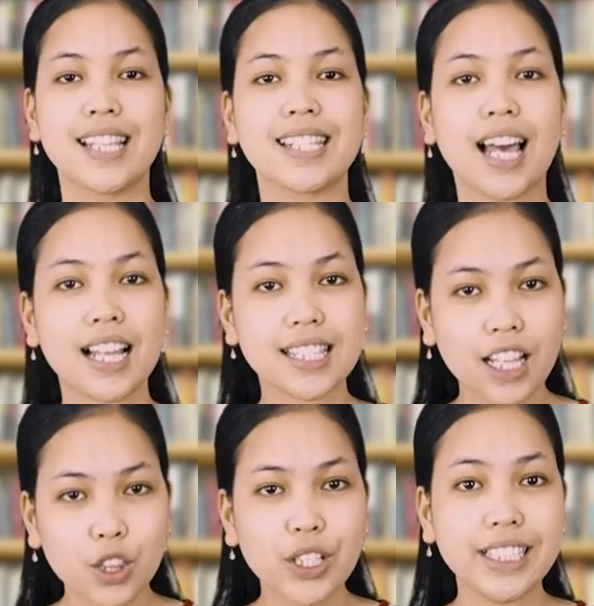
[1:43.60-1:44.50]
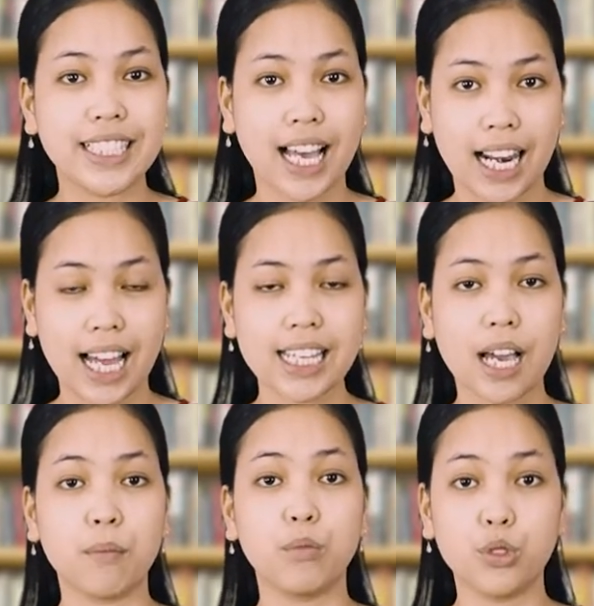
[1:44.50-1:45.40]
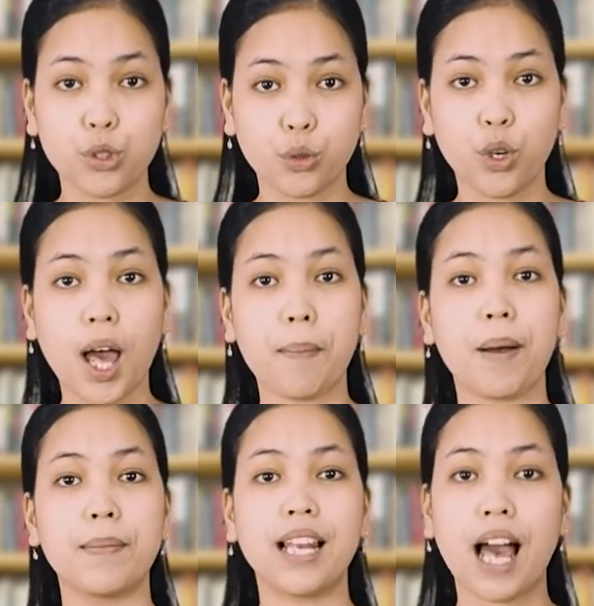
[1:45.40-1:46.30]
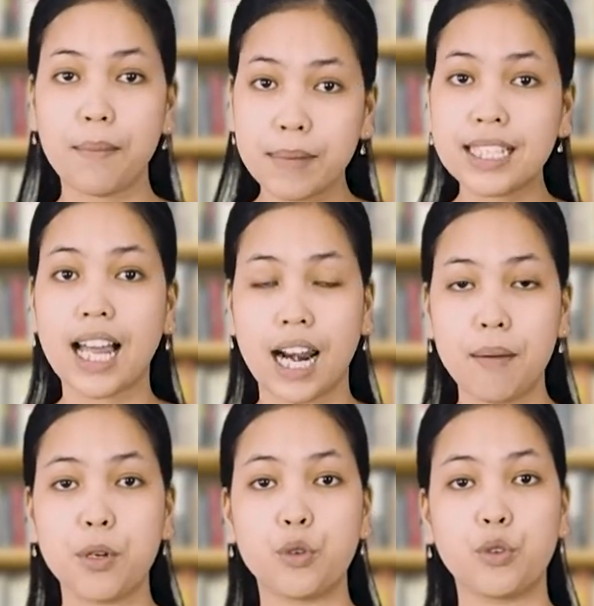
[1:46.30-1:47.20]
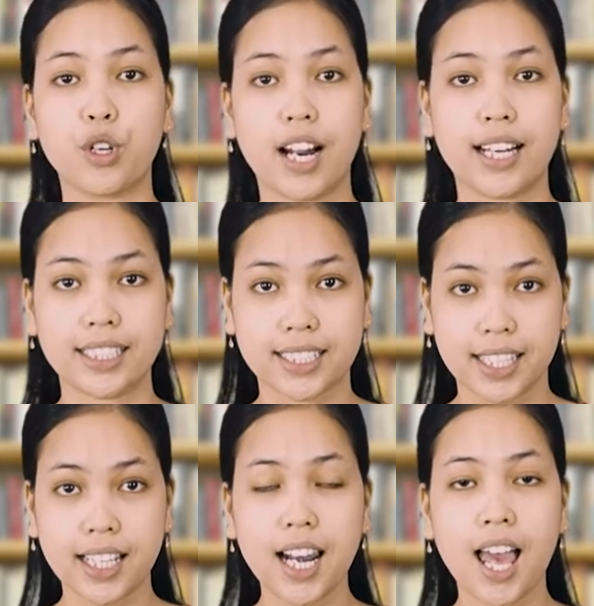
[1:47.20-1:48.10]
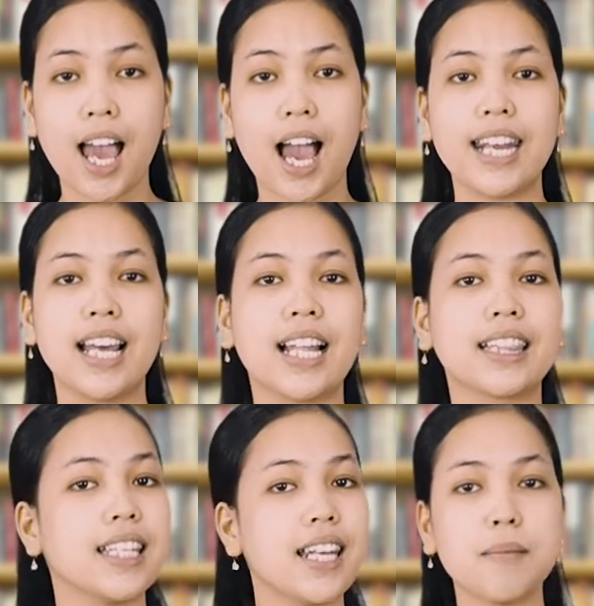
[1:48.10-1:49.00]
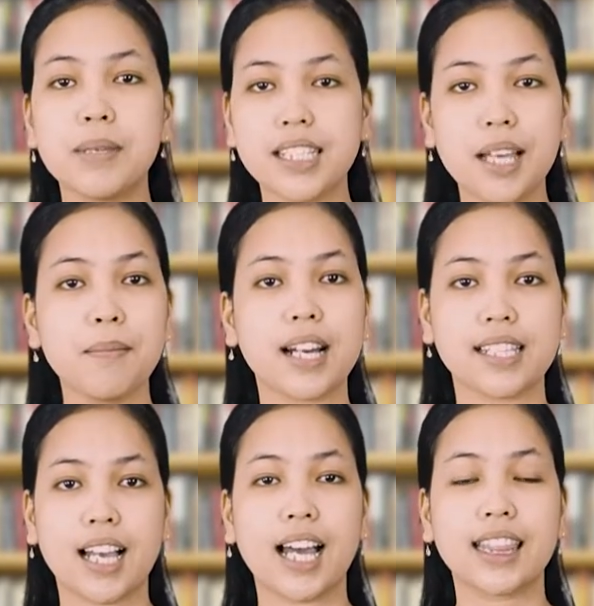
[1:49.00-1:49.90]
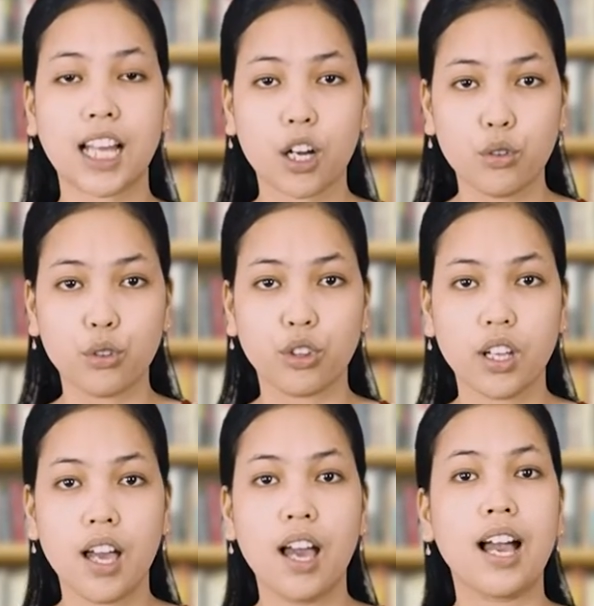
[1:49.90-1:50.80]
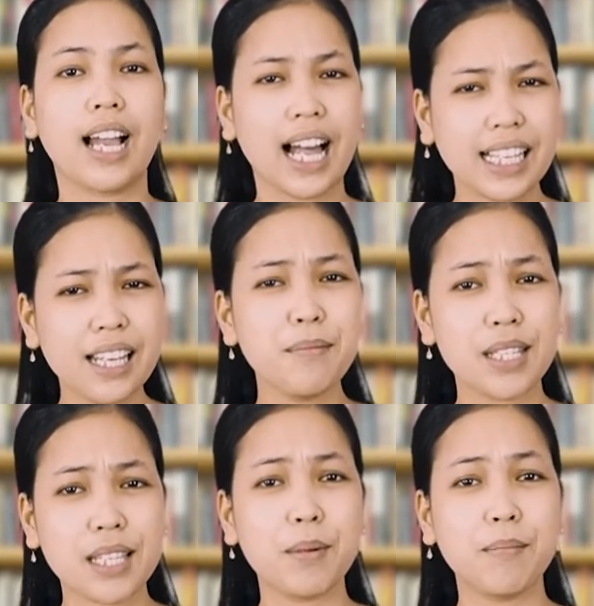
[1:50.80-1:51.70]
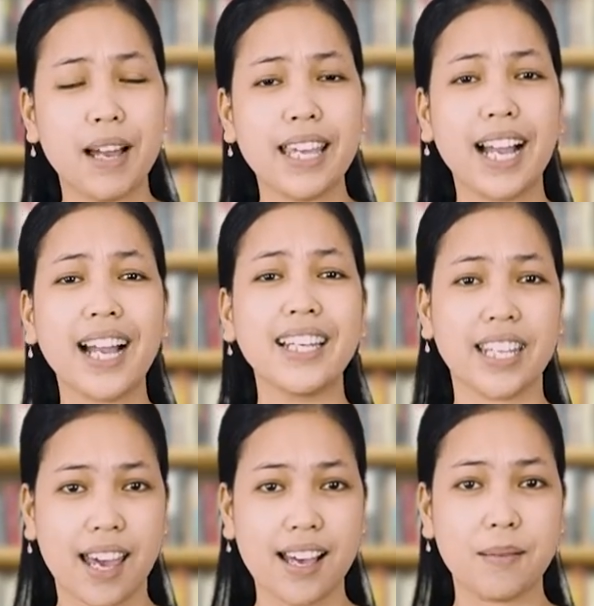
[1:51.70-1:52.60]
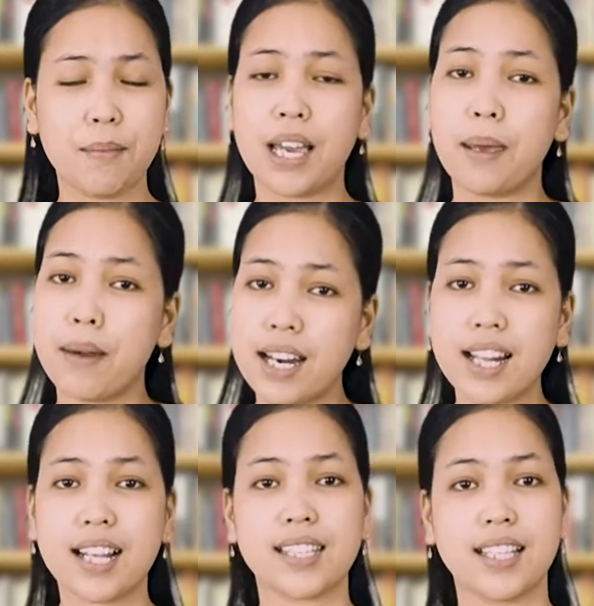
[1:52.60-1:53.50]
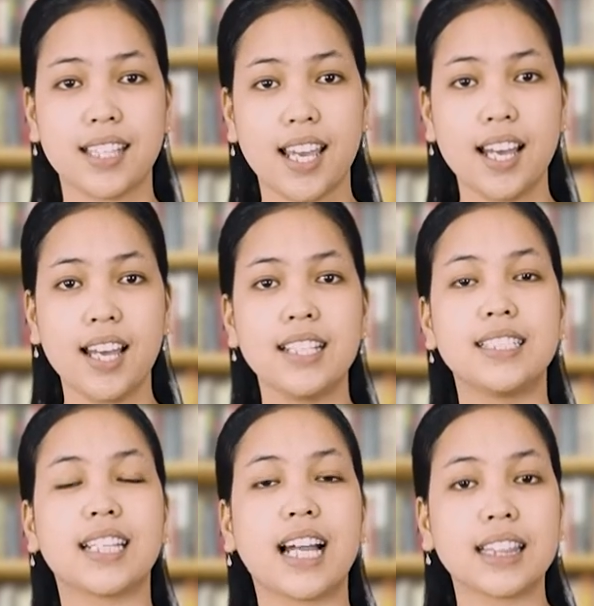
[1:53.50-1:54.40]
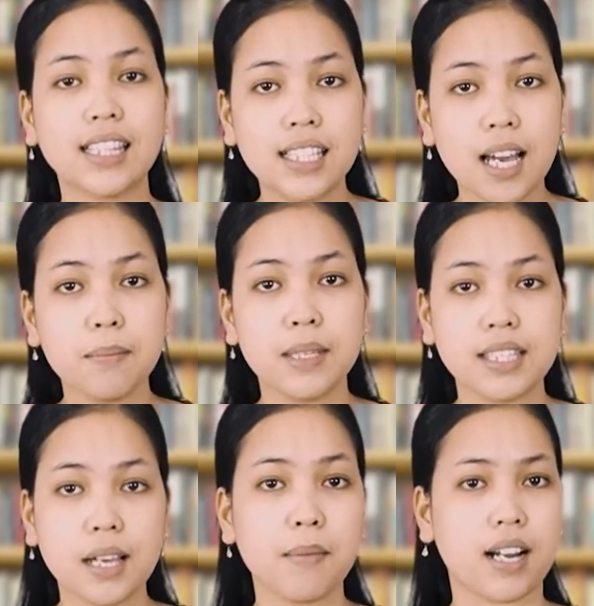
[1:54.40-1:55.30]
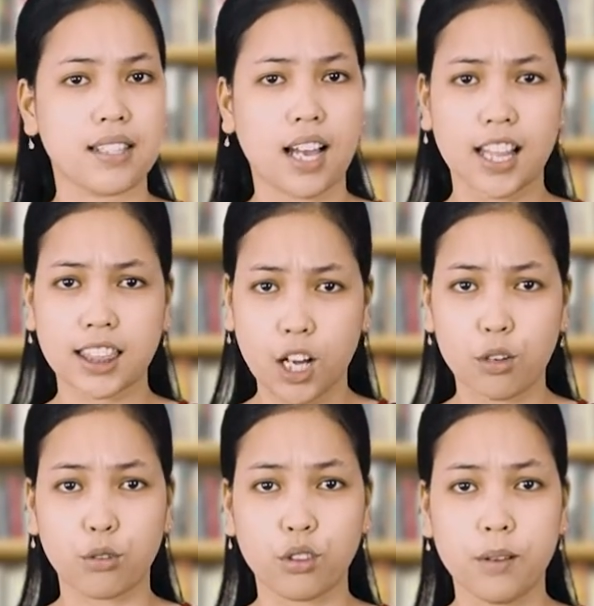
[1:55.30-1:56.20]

Salah satu gejala yang muncul apabila amigdala berukuran kecil adalah tidak bisa merasakan takut. Kalian bisa membayangkan ya bagaimana rasanya jika tidak bisa merasakan takut.